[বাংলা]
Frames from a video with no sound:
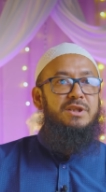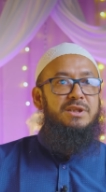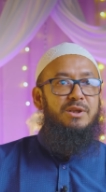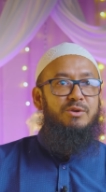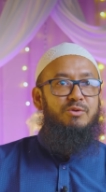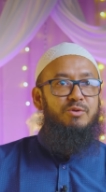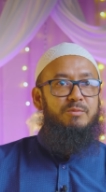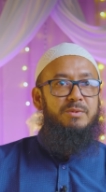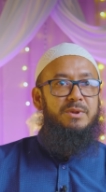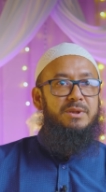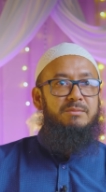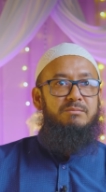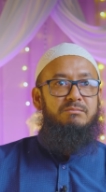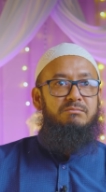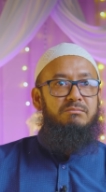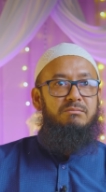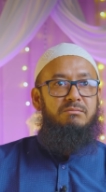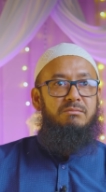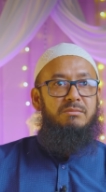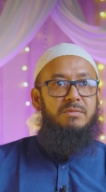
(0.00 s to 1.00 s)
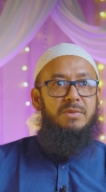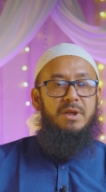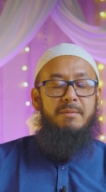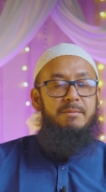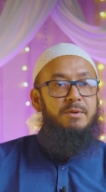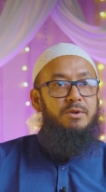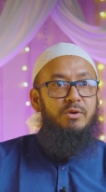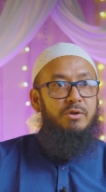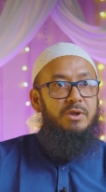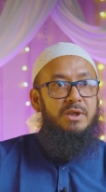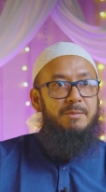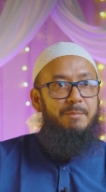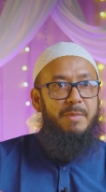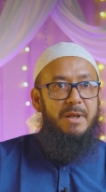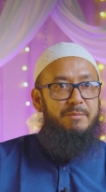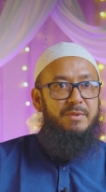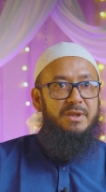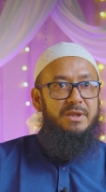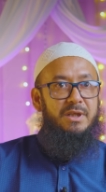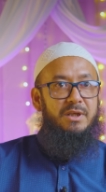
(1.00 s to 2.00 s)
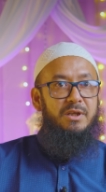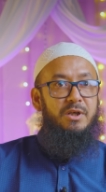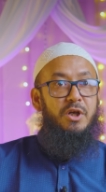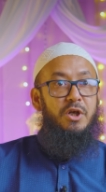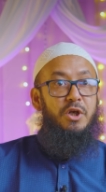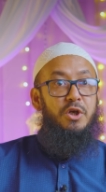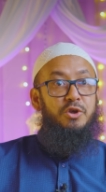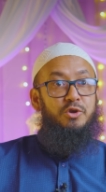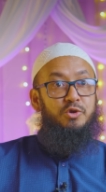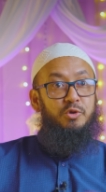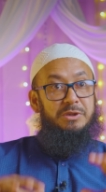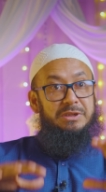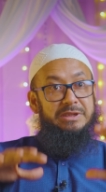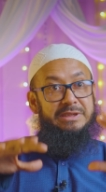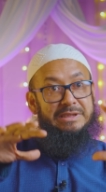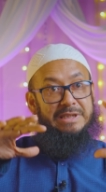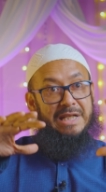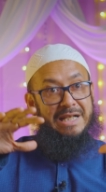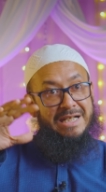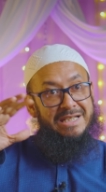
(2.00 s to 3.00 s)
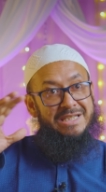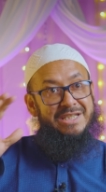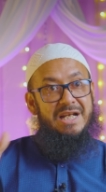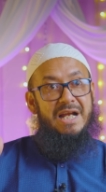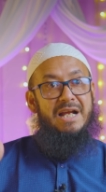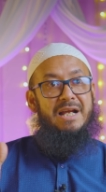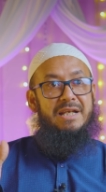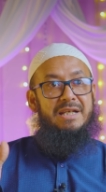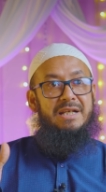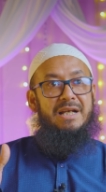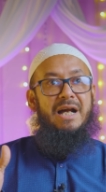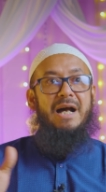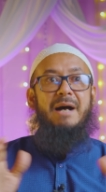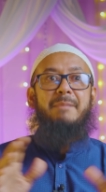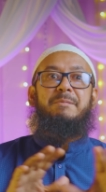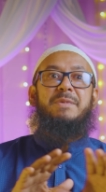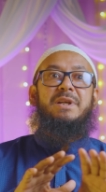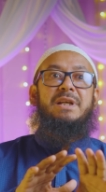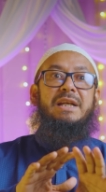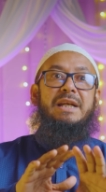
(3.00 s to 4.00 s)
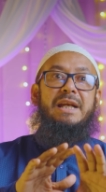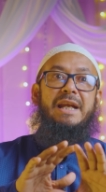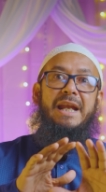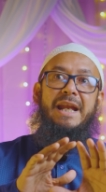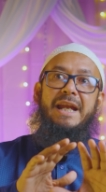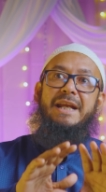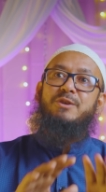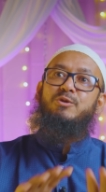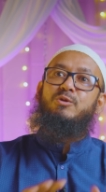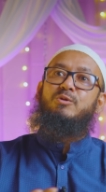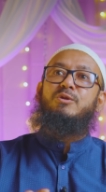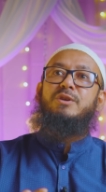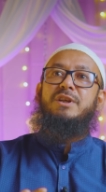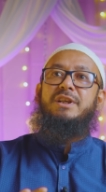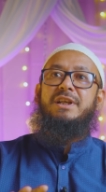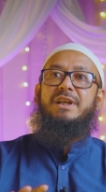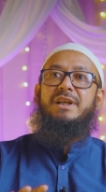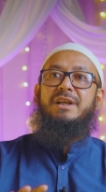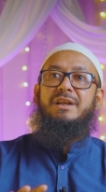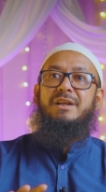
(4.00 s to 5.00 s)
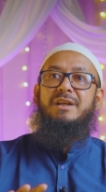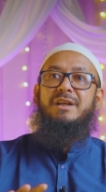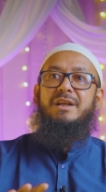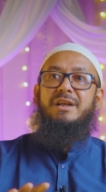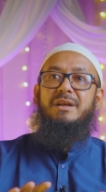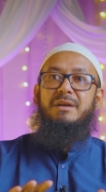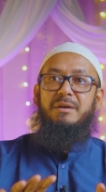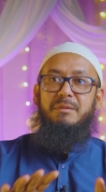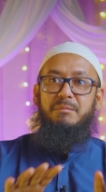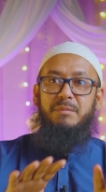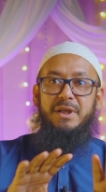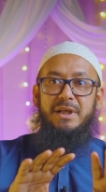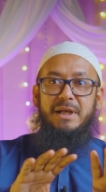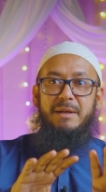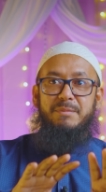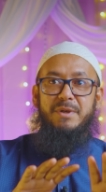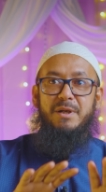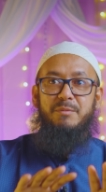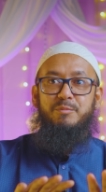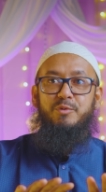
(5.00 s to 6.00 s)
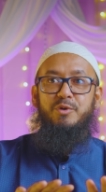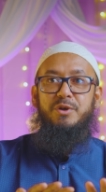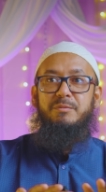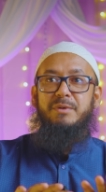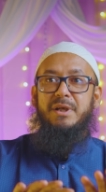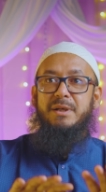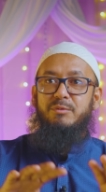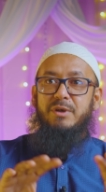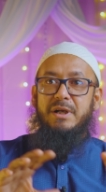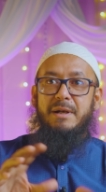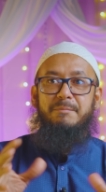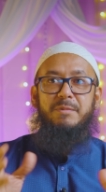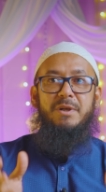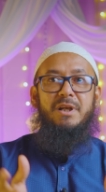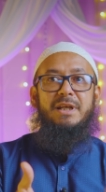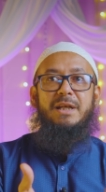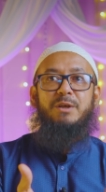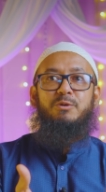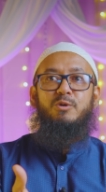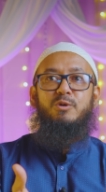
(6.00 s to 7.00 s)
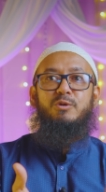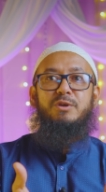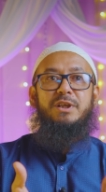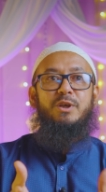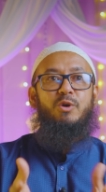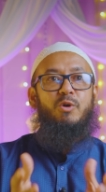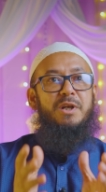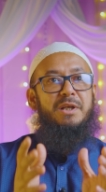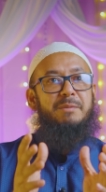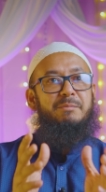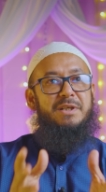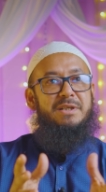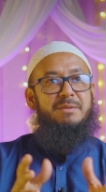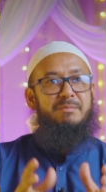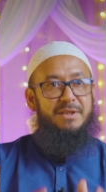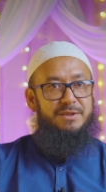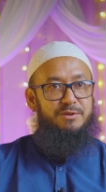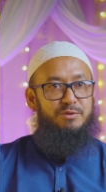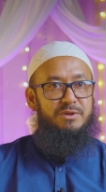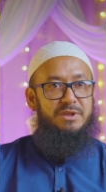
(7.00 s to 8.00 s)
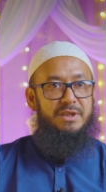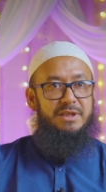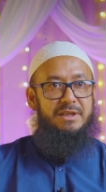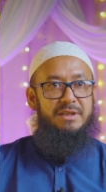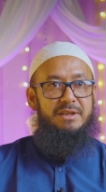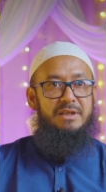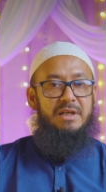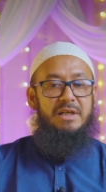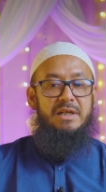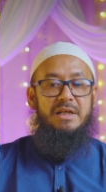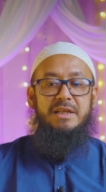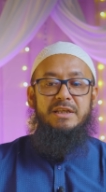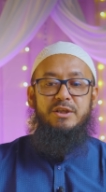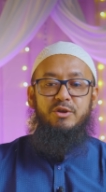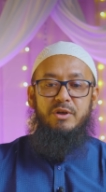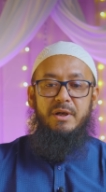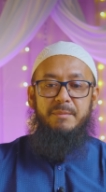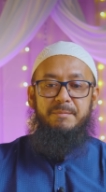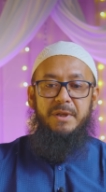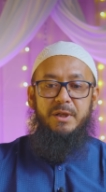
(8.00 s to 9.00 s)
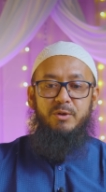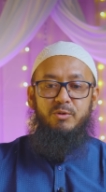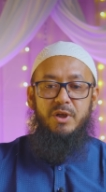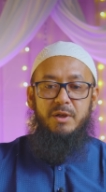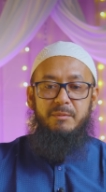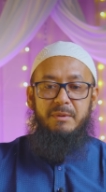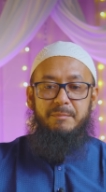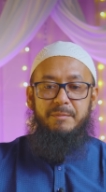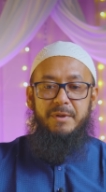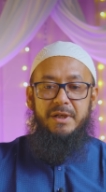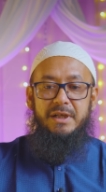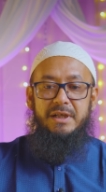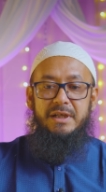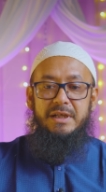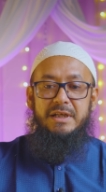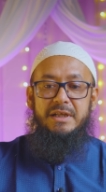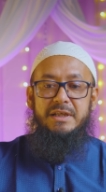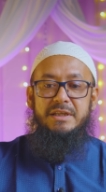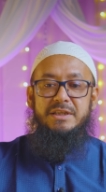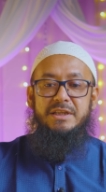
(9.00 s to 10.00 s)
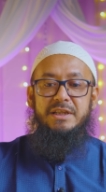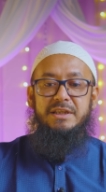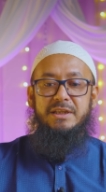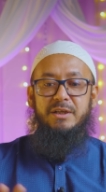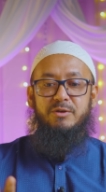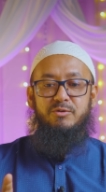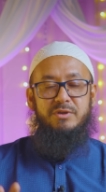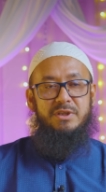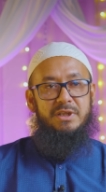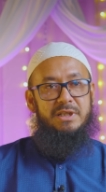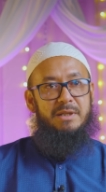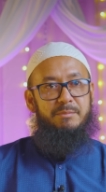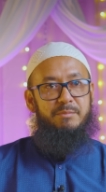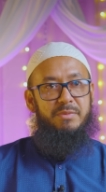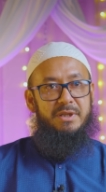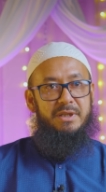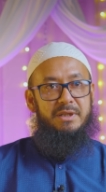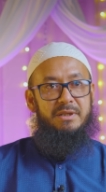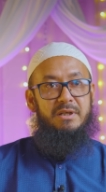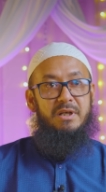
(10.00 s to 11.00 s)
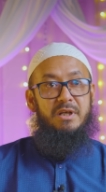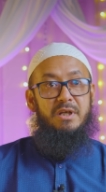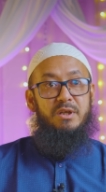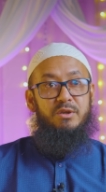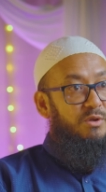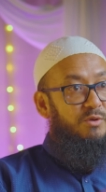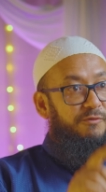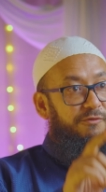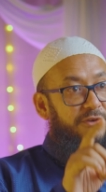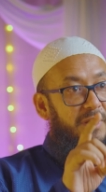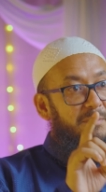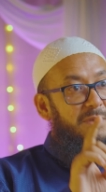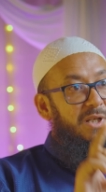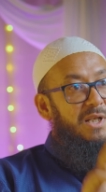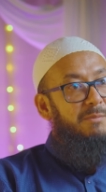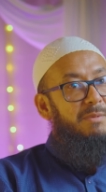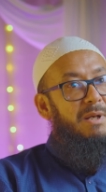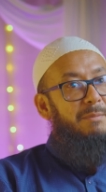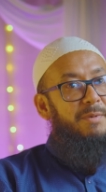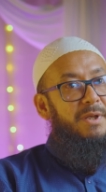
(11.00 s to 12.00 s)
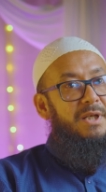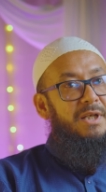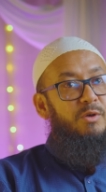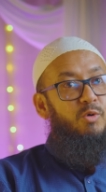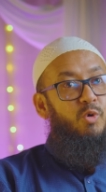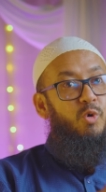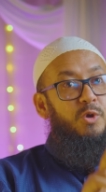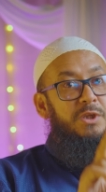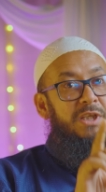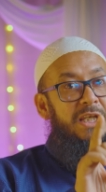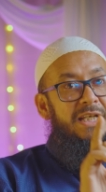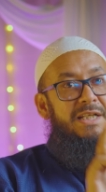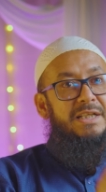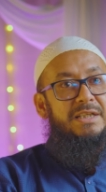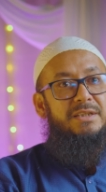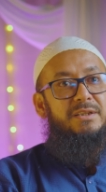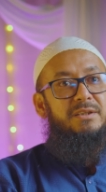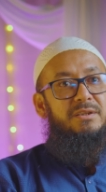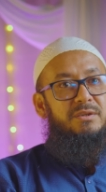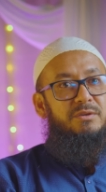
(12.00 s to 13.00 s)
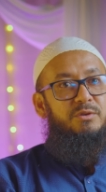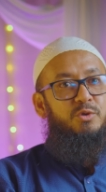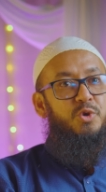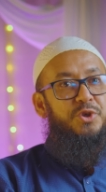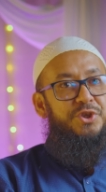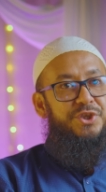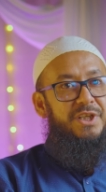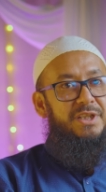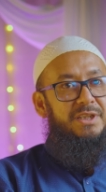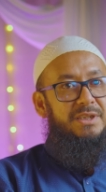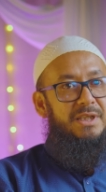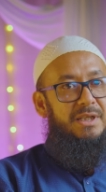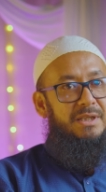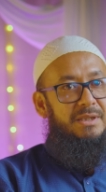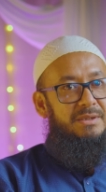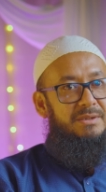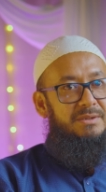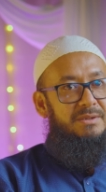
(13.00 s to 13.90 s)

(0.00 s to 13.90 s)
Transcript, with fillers: চিন্তা করবেন আপনি তখন এটা পারবেন না সো তারা চায় আপনি এটুগুলো নিয়ে মানে আপনার পরিবার এবং আপনার এগুলো নিয়ে অনেক বেশি ব্যস্ত থাকেন যেন আপনি এগুলোর ব্যাপারে চিন্তা করতে না পারেন তো ফ্যামিলির ব্যাপারে অধিক দুশ্চিন্তা